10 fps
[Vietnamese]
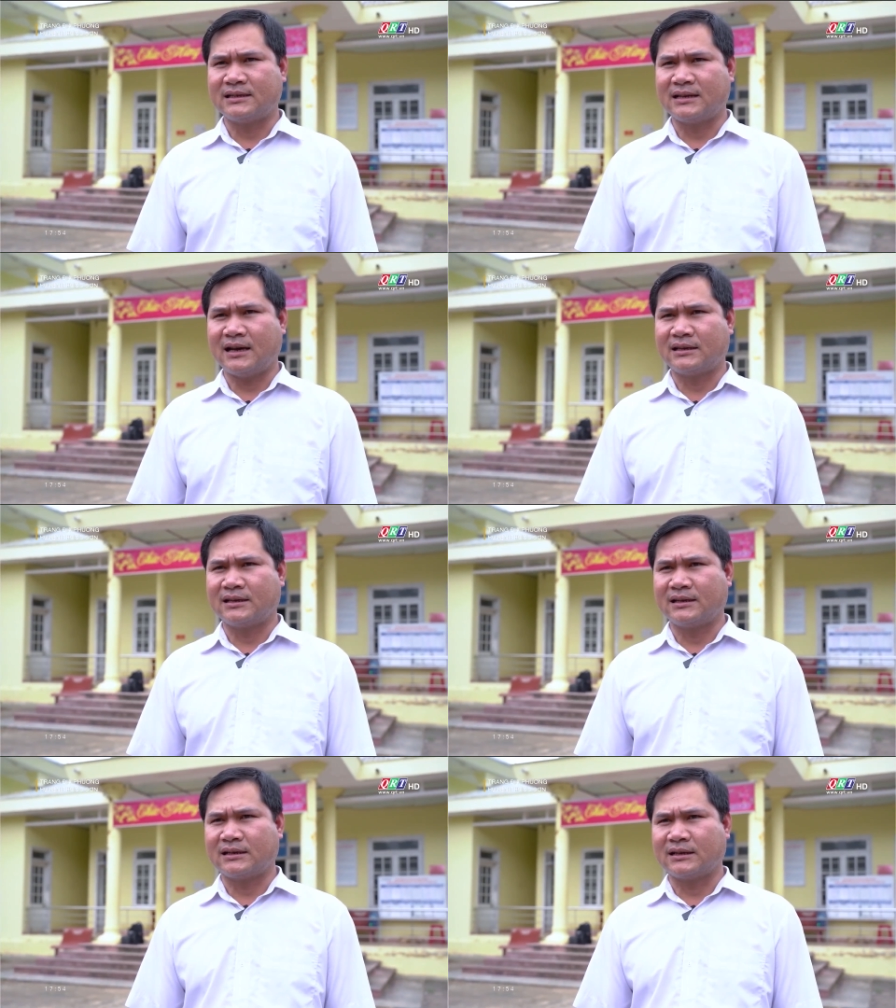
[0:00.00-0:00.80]
triển khai thực
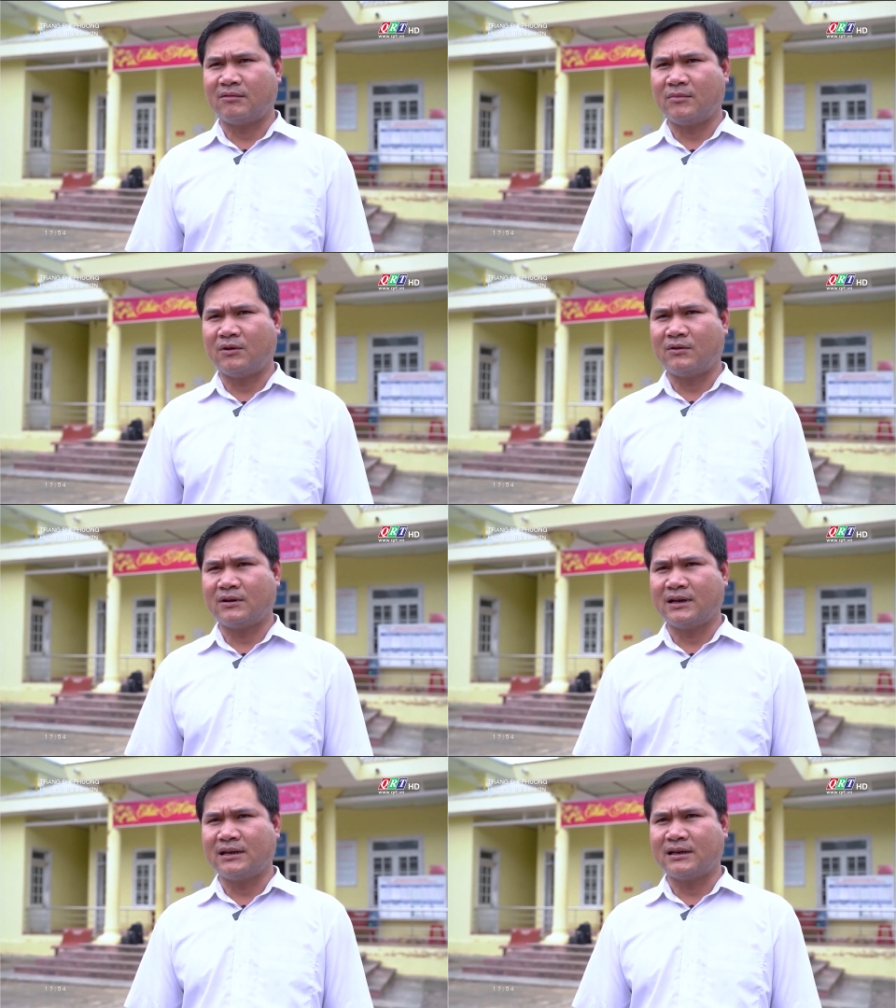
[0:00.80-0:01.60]
hiện đồng bộ
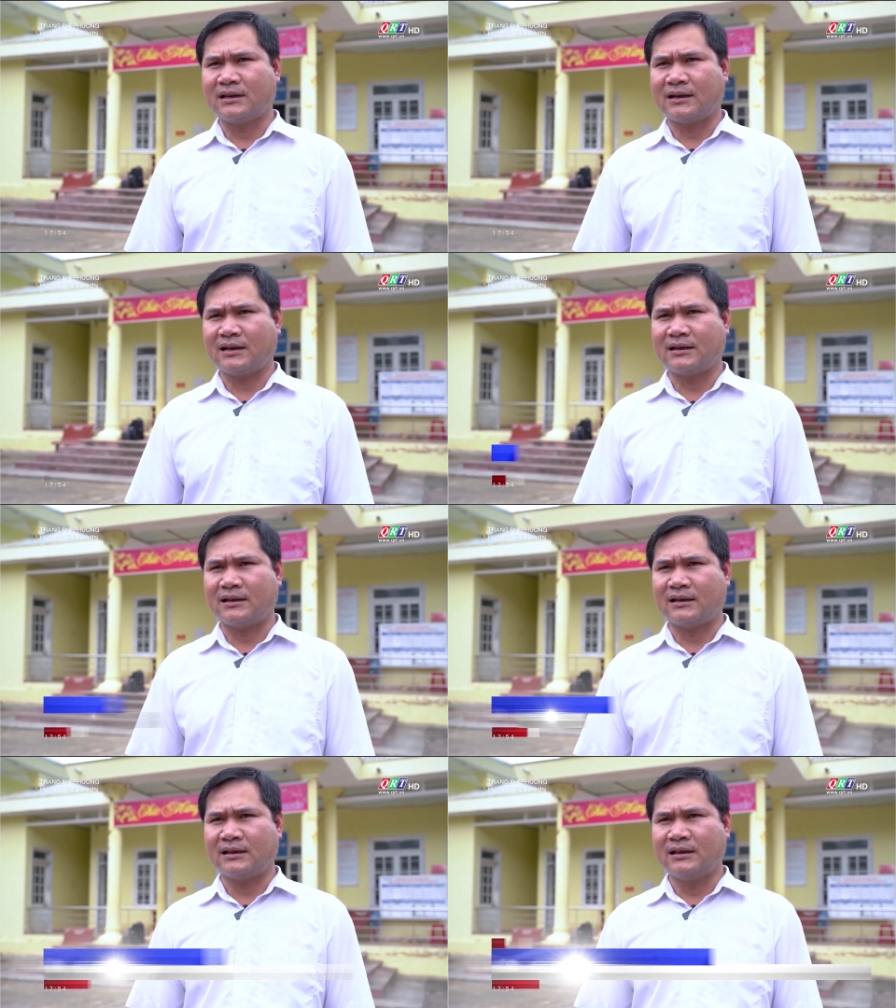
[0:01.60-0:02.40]
đến các
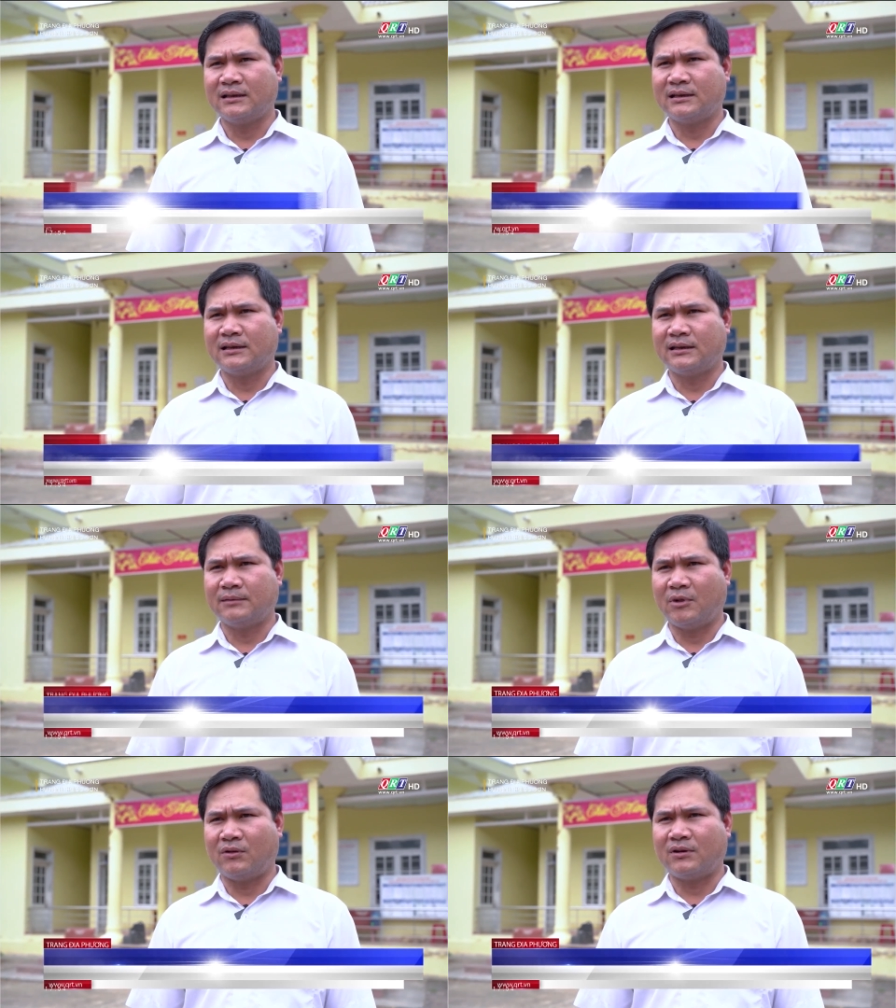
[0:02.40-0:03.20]
chi
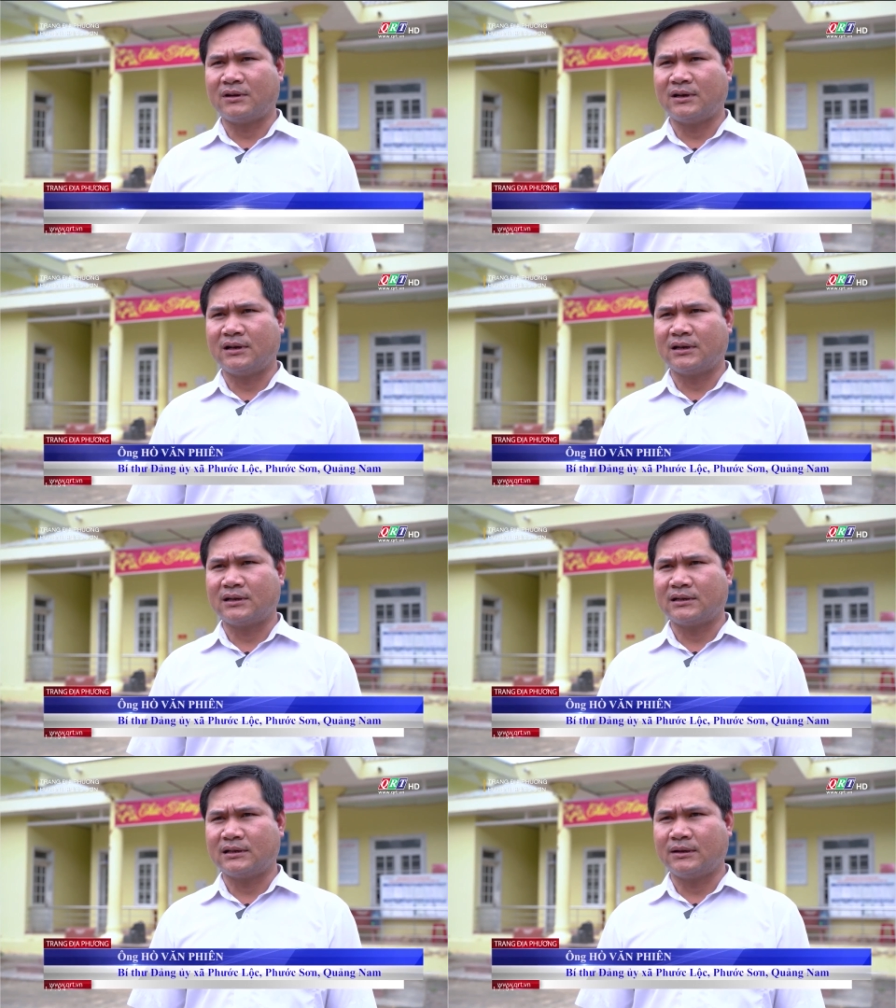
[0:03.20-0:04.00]

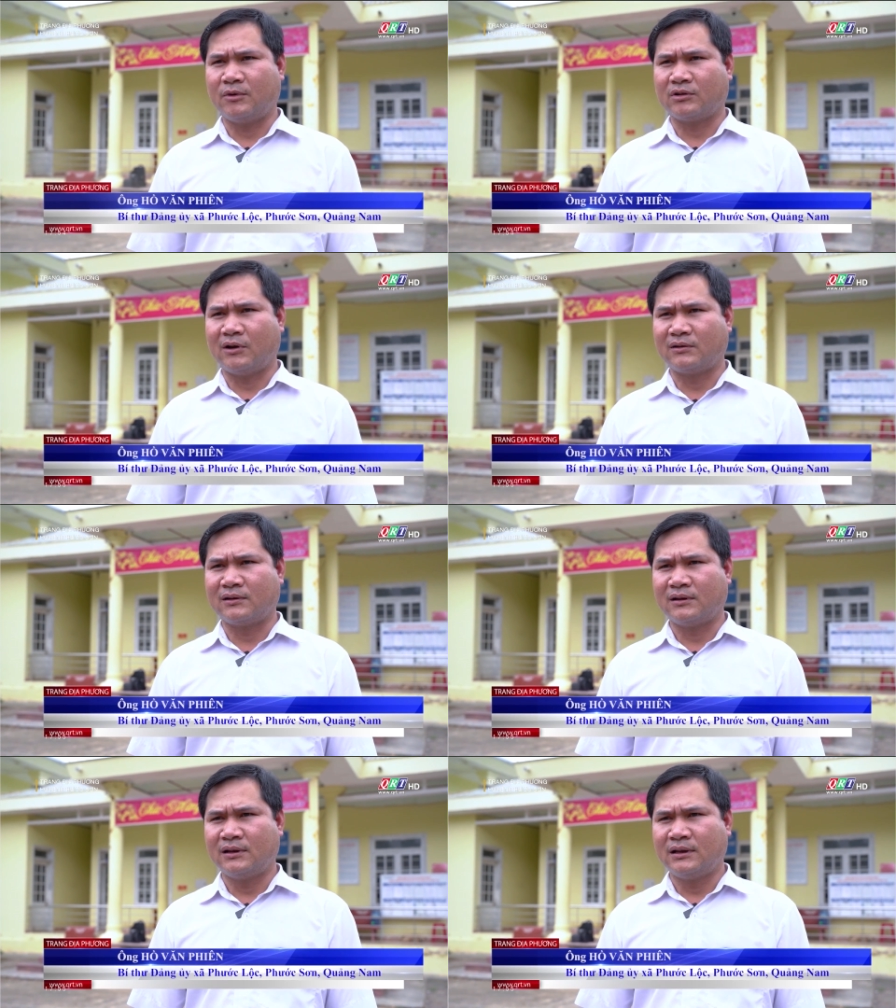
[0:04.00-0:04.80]
bộ thôn,
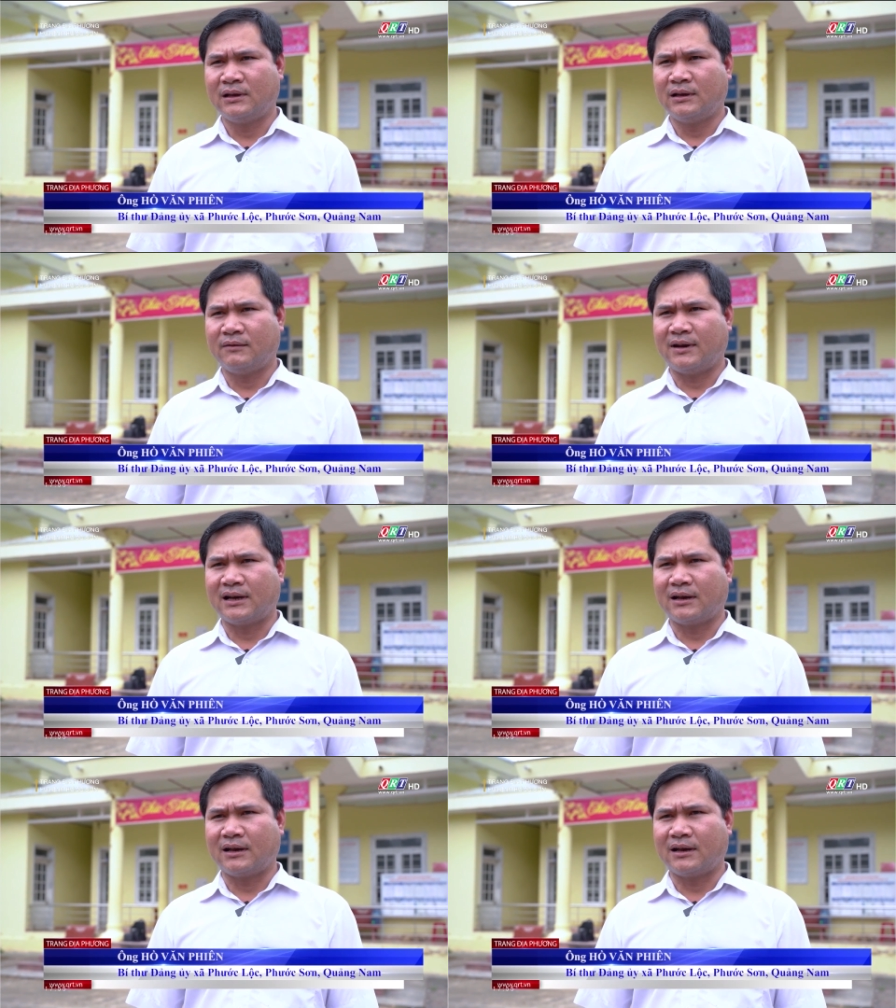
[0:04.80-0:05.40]
và